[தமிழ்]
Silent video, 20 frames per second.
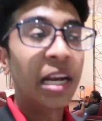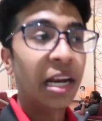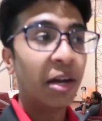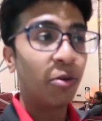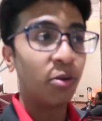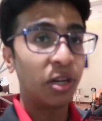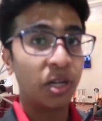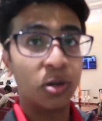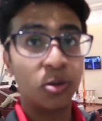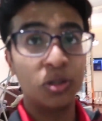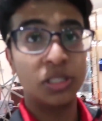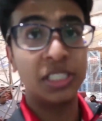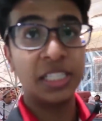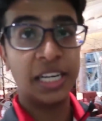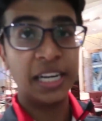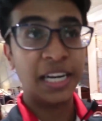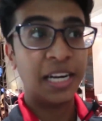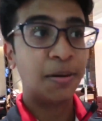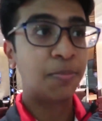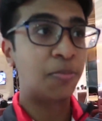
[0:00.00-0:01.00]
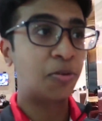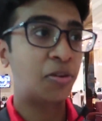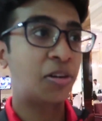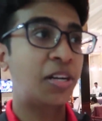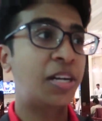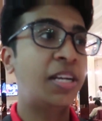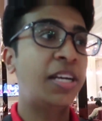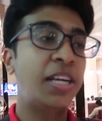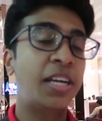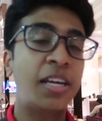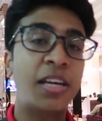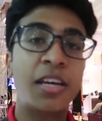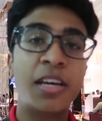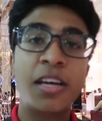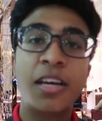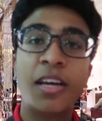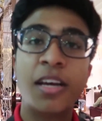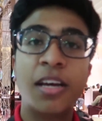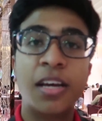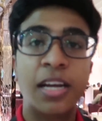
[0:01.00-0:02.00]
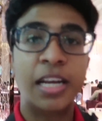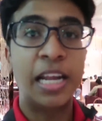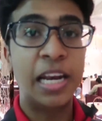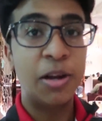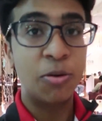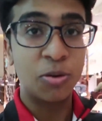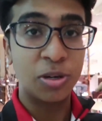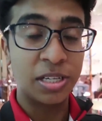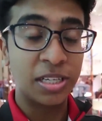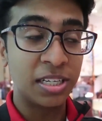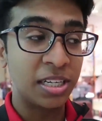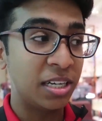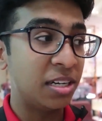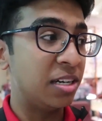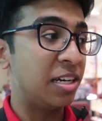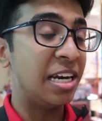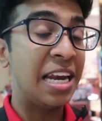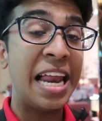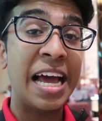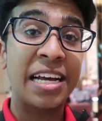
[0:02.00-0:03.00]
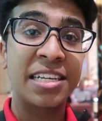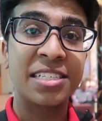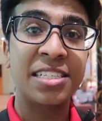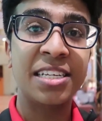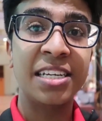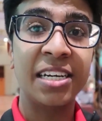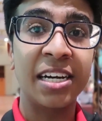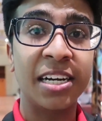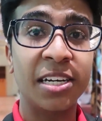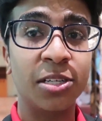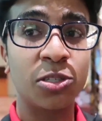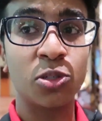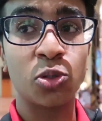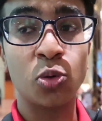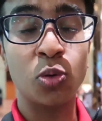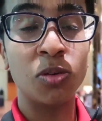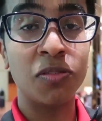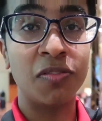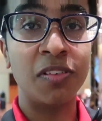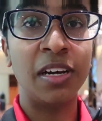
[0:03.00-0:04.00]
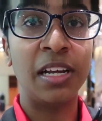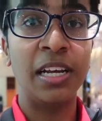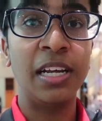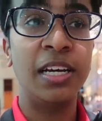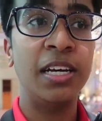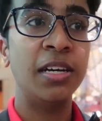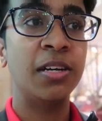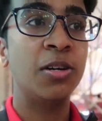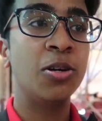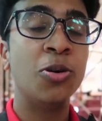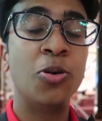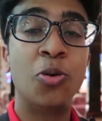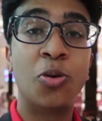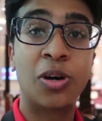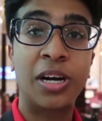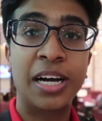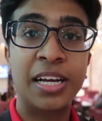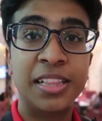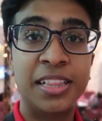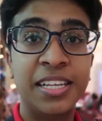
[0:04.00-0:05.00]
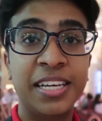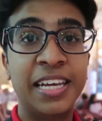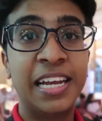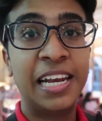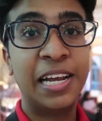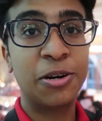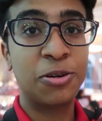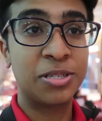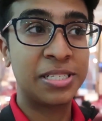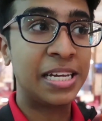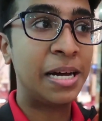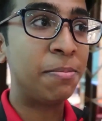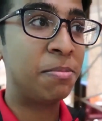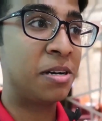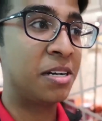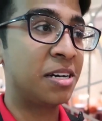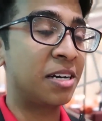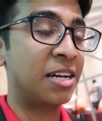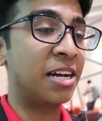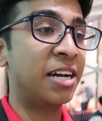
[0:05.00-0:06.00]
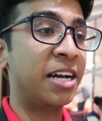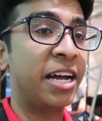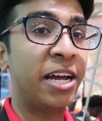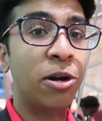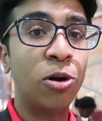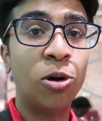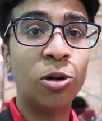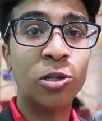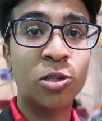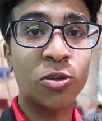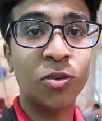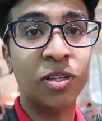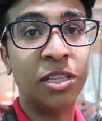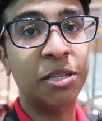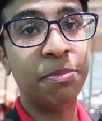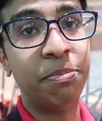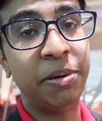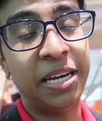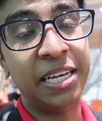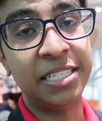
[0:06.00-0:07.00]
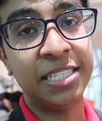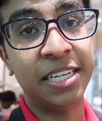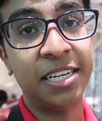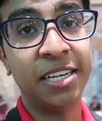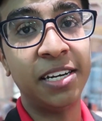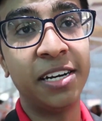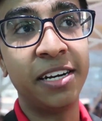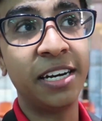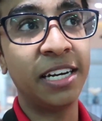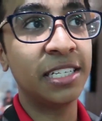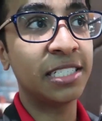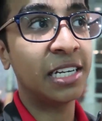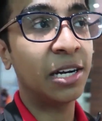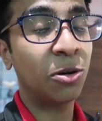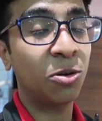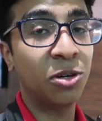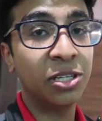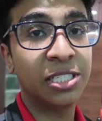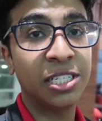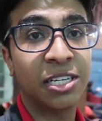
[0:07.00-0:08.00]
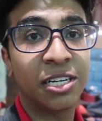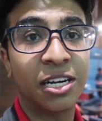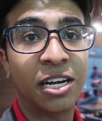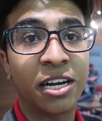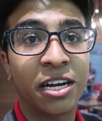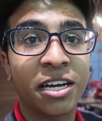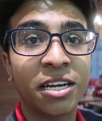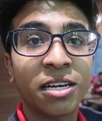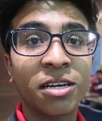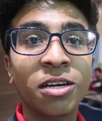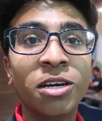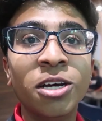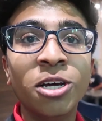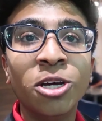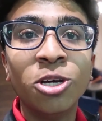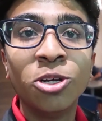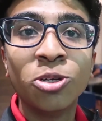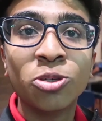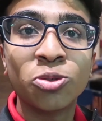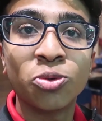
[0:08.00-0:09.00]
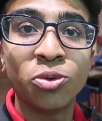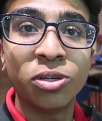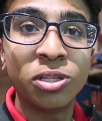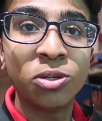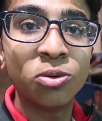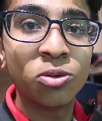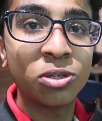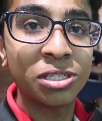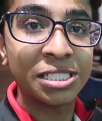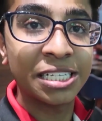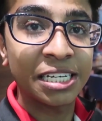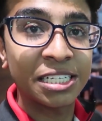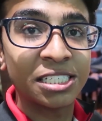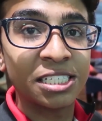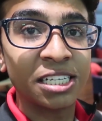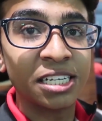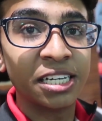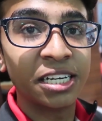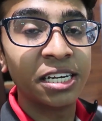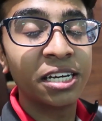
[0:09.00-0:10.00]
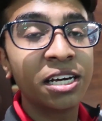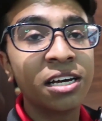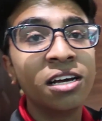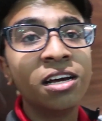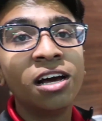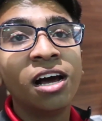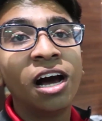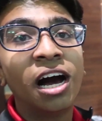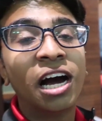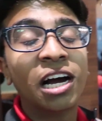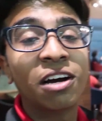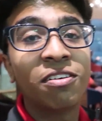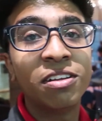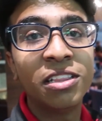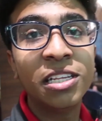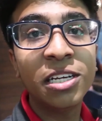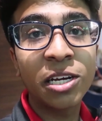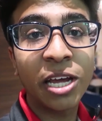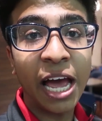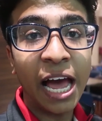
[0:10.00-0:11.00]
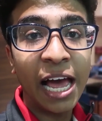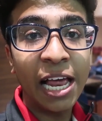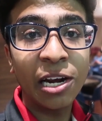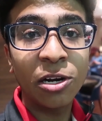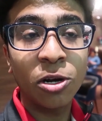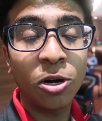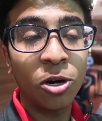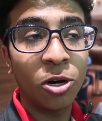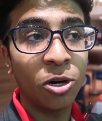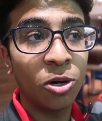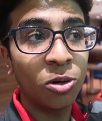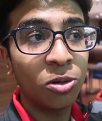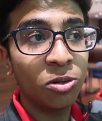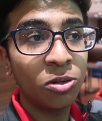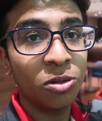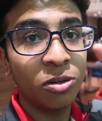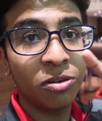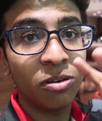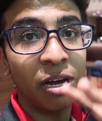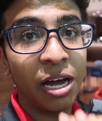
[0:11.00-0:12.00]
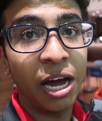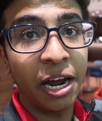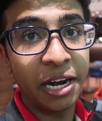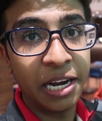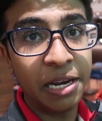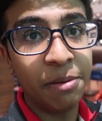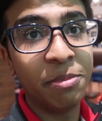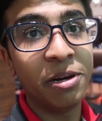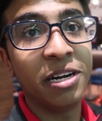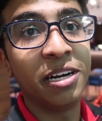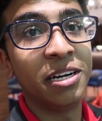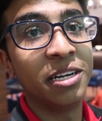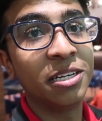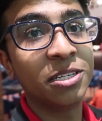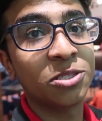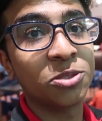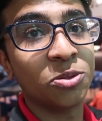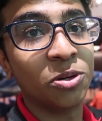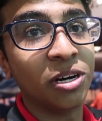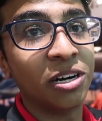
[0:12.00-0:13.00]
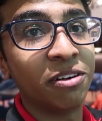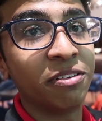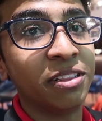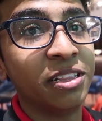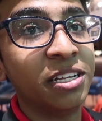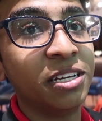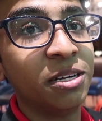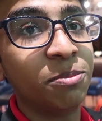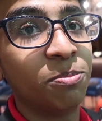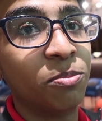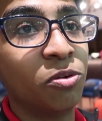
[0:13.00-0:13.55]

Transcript: நல்லா ஒரு குஷன்லாம் போட்டு நல்ல ஒரு ரிலாக்ஸிங்கான சோஃபாவில் உட்காந்து எல்லோரும் சாப்பிட்டு இருக்காங்க அண்ட் ஆல்சோ வந்து பேசிட்டு ட்ரிங்க்ஸ்லாம் குடிச்சிருக்காங்க ஸோ இதுவும் ஒரு செக்ஷனு அங்கே வந்து ஆல்கஹாலும் அன்லிமிட்டடு ஸோ அங்கே வந்து